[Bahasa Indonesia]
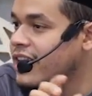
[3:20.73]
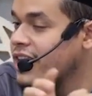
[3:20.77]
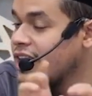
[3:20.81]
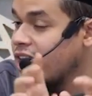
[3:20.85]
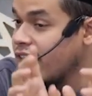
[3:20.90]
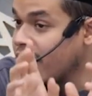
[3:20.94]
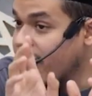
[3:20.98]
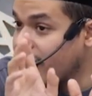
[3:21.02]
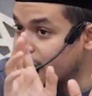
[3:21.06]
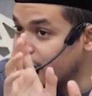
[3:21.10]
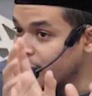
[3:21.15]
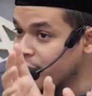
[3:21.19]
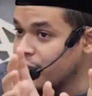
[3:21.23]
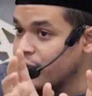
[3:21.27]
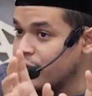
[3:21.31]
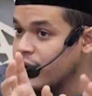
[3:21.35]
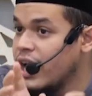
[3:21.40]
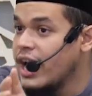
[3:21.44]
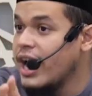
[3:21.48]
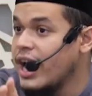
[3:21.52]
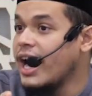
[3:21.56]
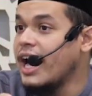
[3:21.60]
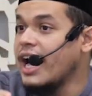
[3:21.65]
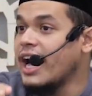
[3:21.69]
Kamu
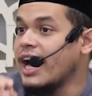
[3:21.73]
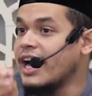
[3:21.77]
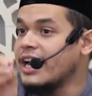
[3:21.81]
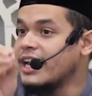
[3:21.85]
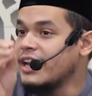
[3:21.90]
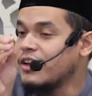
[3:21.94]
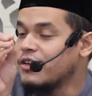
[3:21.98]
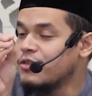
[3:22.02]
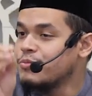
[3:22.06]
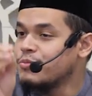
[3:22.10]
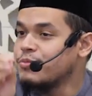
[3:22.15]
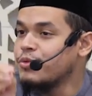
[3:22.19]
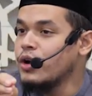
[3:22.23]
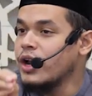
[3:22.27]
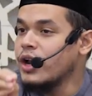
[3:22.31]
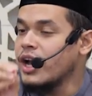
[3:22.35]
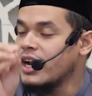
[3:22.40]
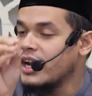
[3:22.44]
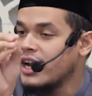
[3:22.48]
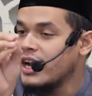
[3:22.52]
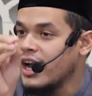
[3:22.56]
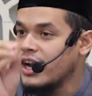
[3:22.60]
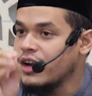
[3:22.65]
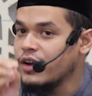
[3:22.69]
akan dikumpulkan
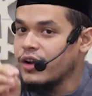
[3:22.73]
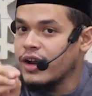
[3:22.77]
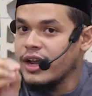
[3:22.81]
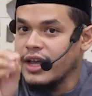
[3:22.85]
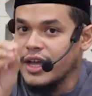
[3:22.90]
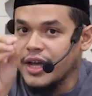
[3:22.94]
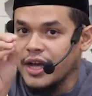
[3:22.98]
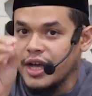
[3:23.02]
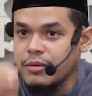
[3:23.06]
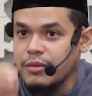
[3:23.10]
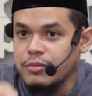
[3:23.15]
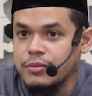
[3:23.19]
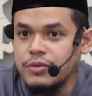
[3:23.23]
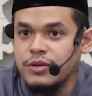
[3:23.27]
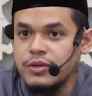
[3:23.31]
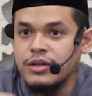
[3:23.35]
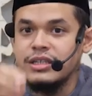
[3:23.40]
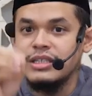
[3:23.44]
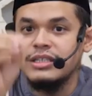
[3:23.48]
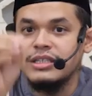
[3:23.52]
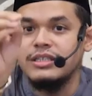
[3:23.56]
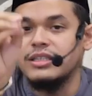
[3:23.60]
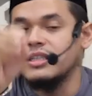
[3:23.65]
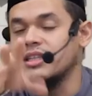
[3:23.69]
dengan orang yang kamu
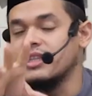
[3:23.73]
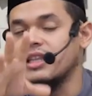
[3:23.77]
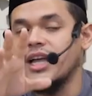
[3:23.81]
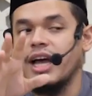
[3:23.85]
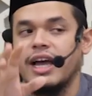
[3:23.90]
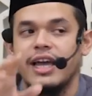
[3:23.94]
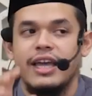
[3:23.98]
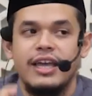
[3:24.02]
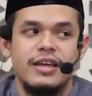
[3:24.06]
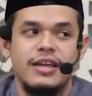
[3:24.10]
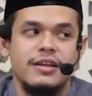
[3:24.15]
cintai.